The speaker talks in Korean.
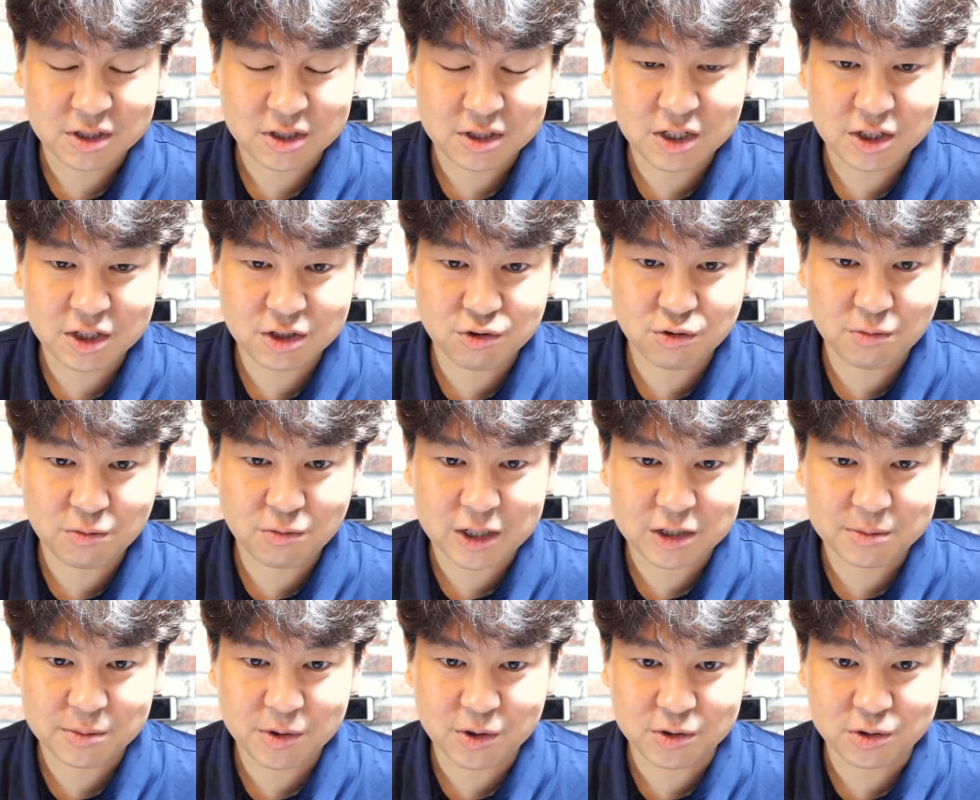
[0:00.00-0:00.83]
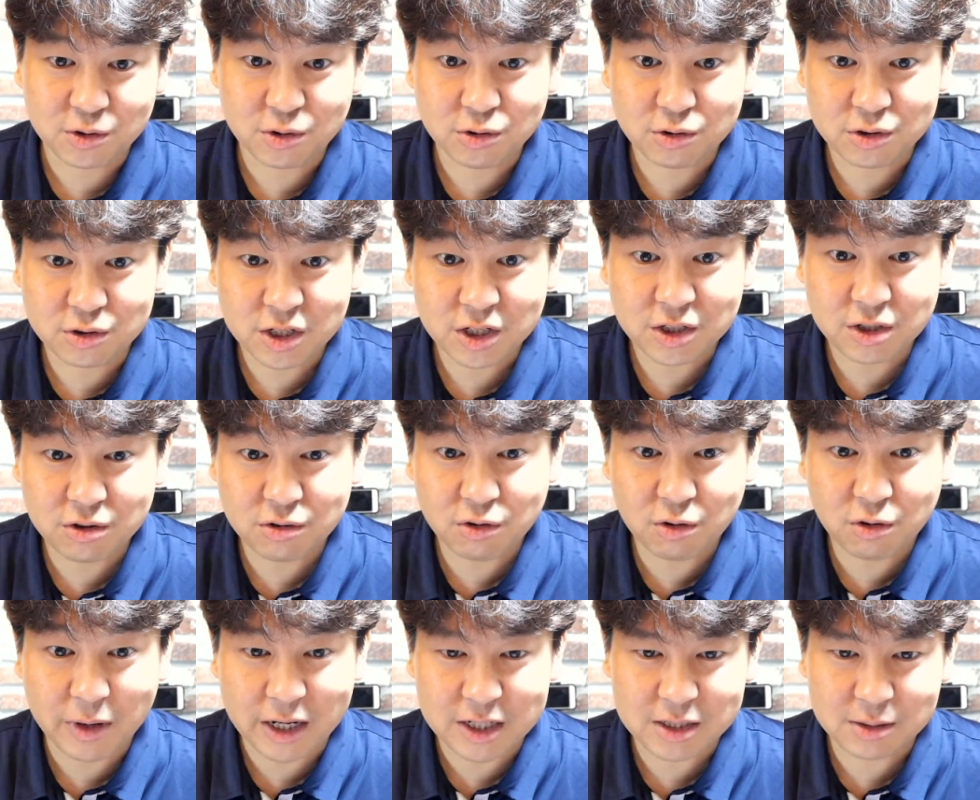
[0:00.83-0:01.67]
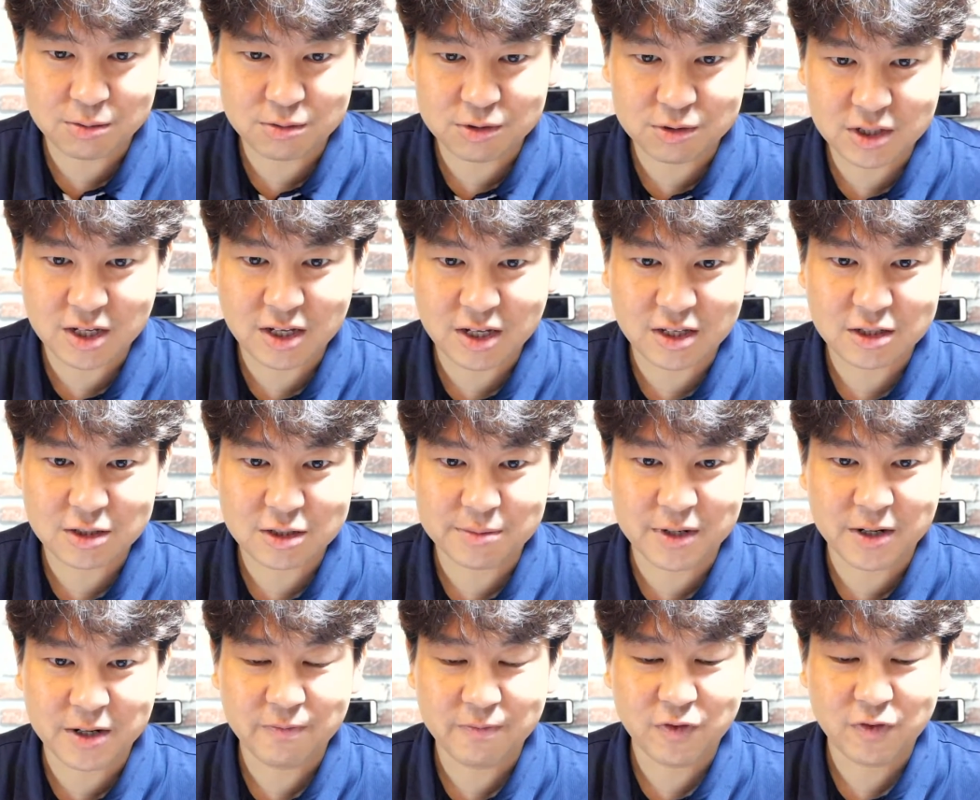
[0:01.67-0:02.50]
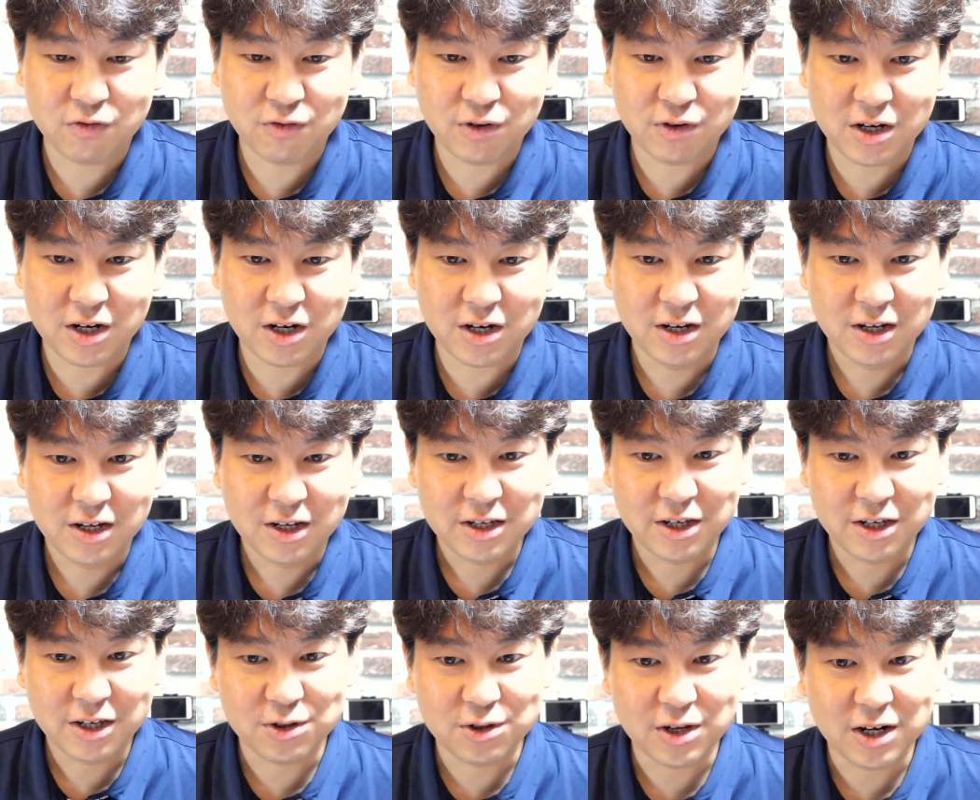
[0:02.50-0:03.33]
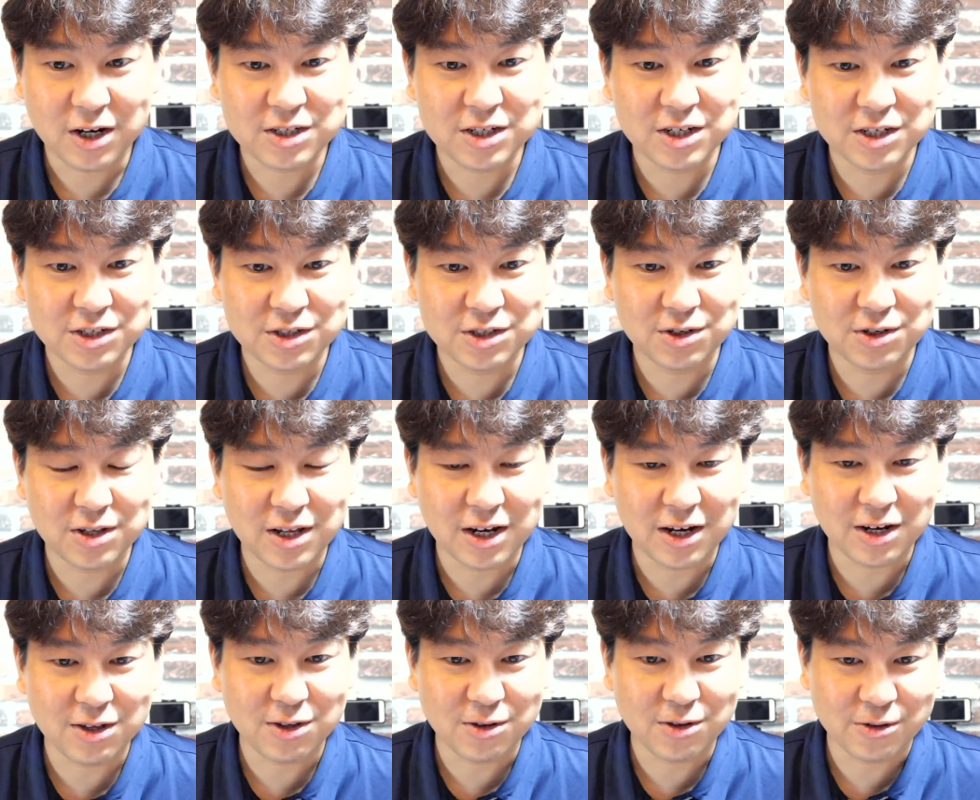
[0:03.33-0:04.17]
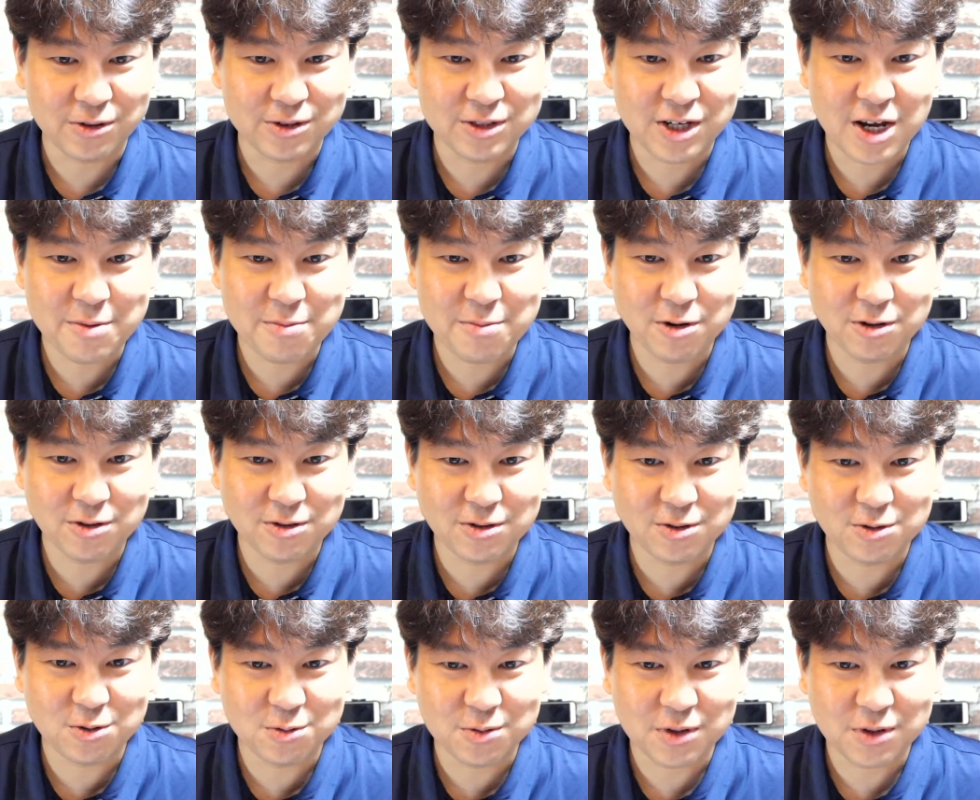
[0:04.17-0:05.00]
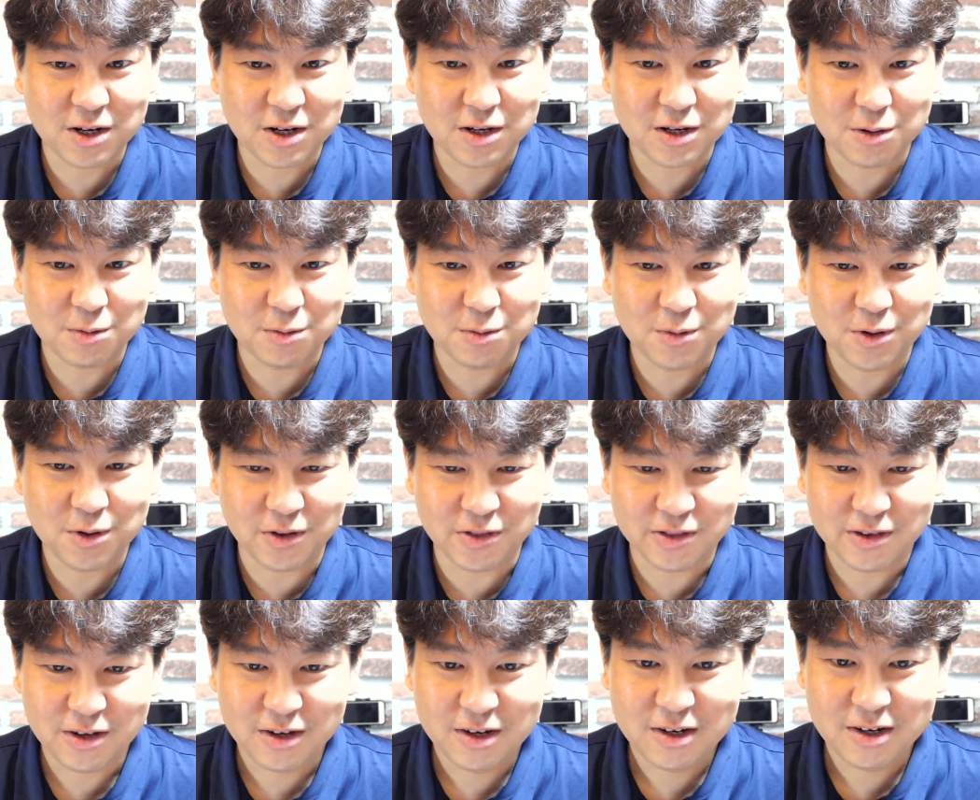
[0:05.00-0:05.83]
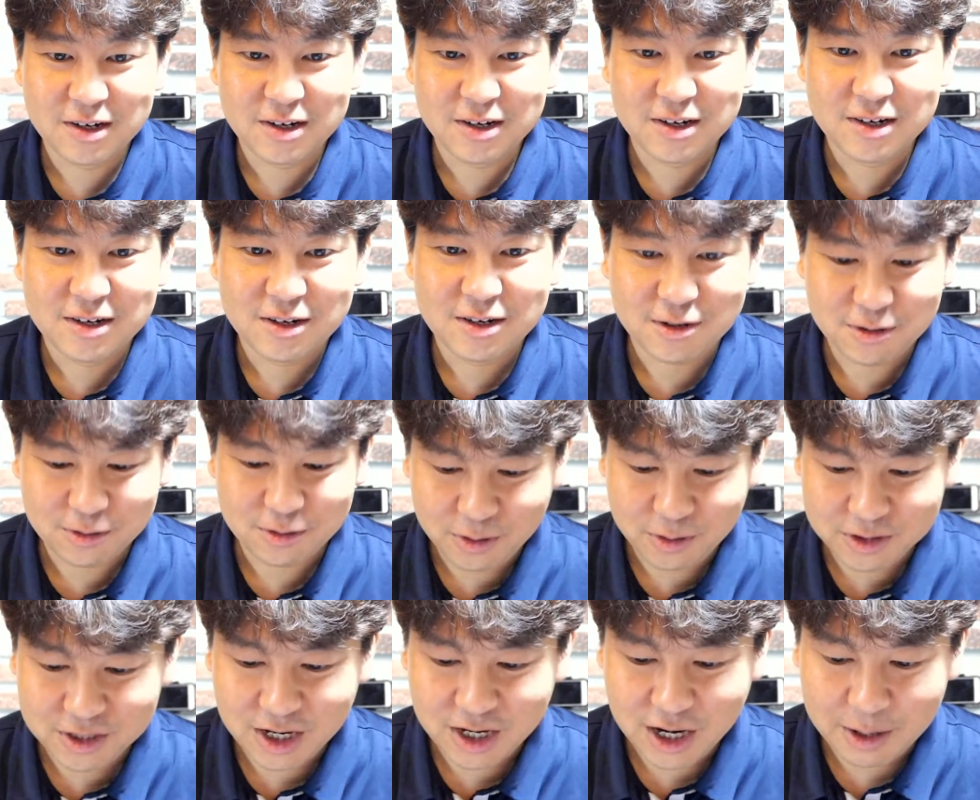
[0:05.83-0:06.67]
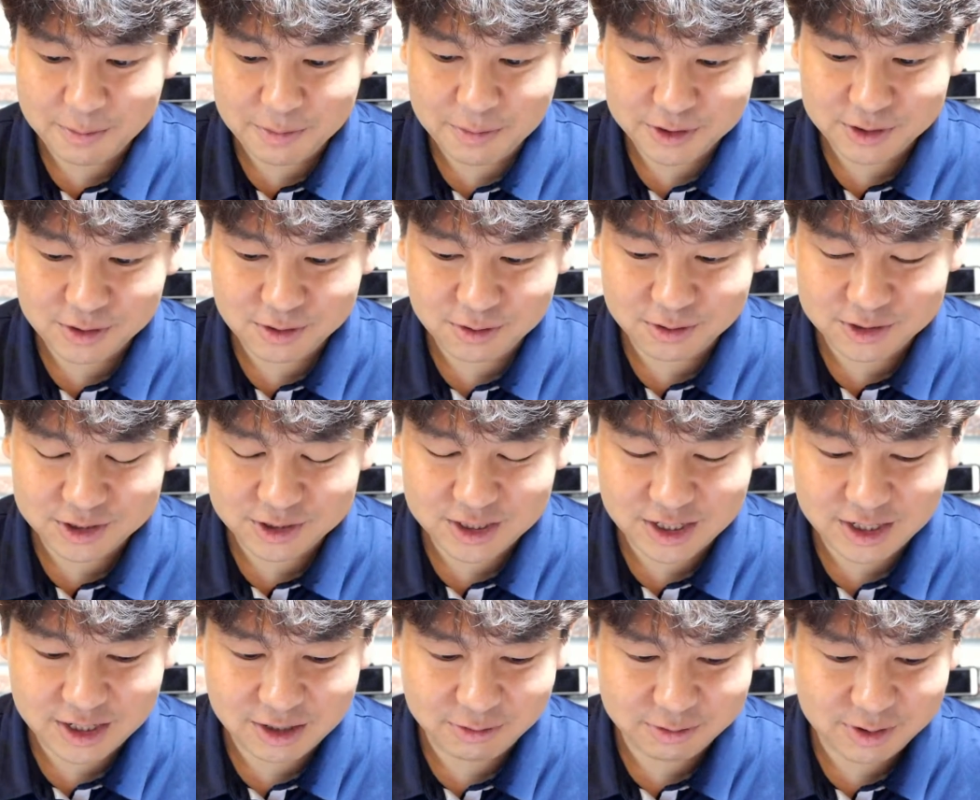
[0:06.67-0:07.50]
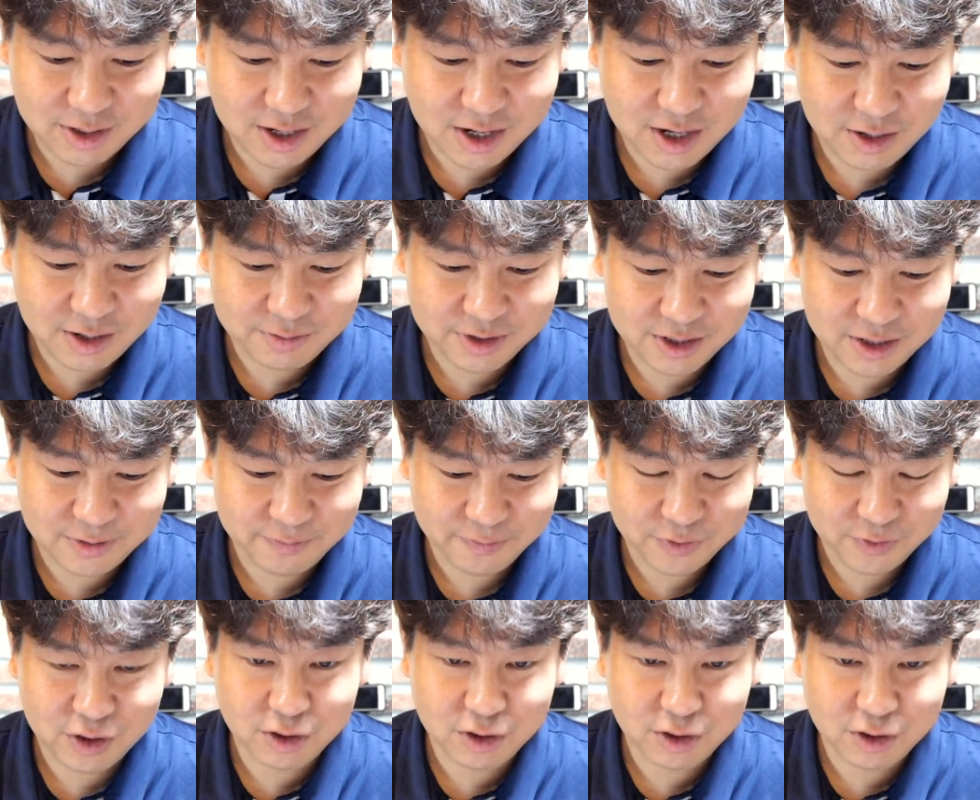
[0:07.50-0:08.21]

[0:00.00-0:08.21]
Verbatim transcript: 채찍으로 맞으면, 저는 채찍으로 맞아보진 않았지만, 우리가 예전에 학창시절에 당했던 걸 체벌들을 좀 생각해보면, 어, 굉장히 아팠을 것이다 라고 생각합니다.